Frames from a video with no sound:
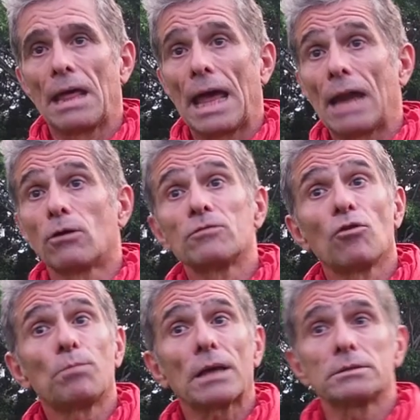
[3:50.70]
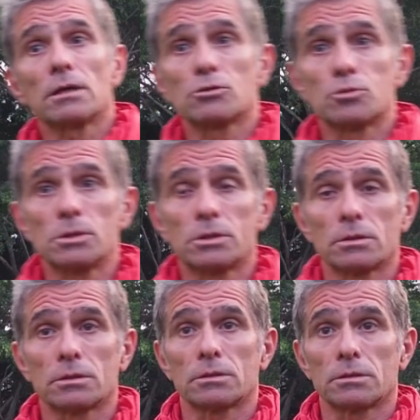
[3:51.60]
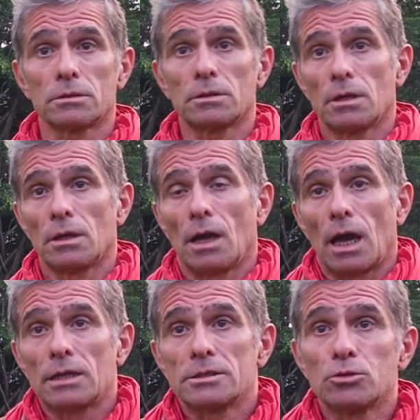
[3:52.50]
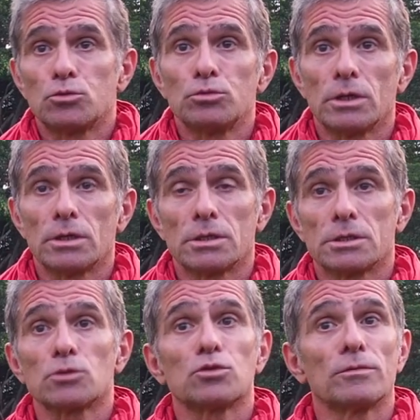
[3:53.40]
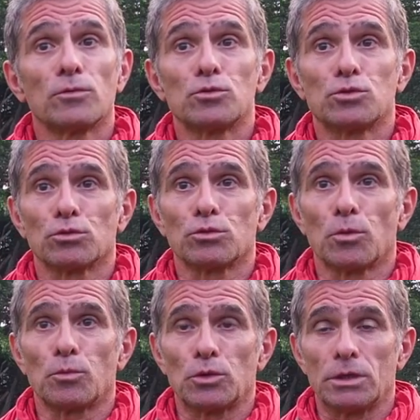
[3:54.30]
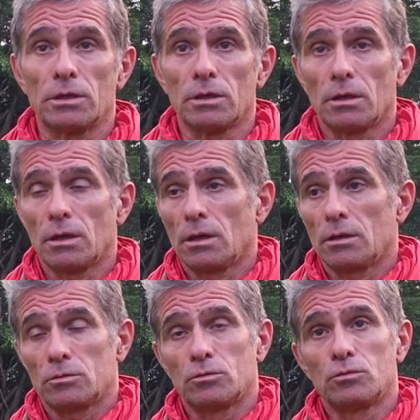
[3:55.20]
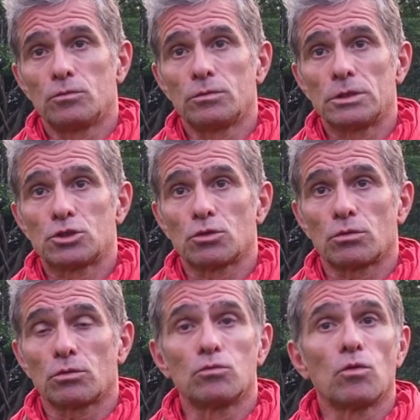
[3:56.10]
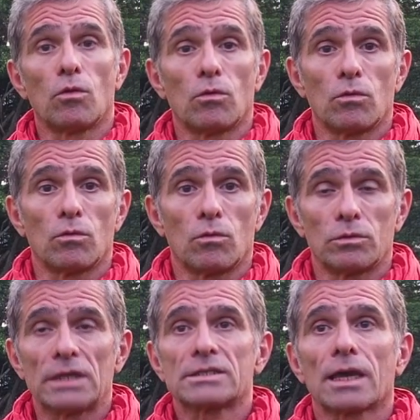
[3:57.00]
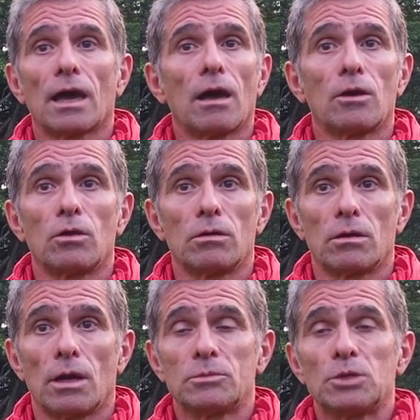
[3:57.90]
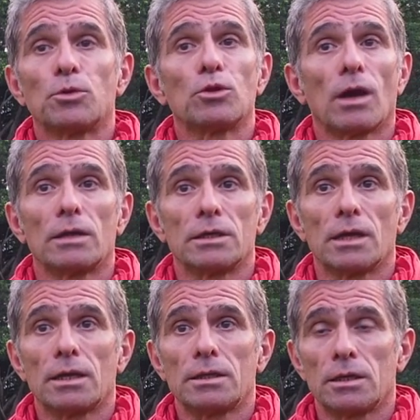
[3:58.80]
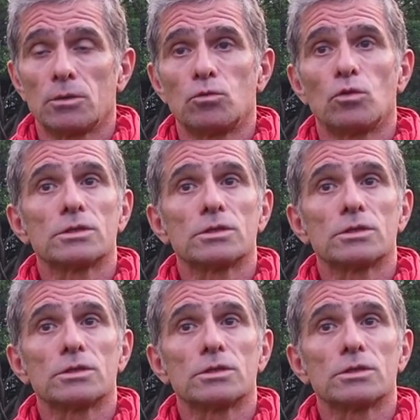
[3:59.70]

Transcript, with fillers: Alors ils vont partir ensuite euh, à l'Institut des sciences de l'évolution de Montpellier, où, on, on, extraira un petit peu de leur ADN et où on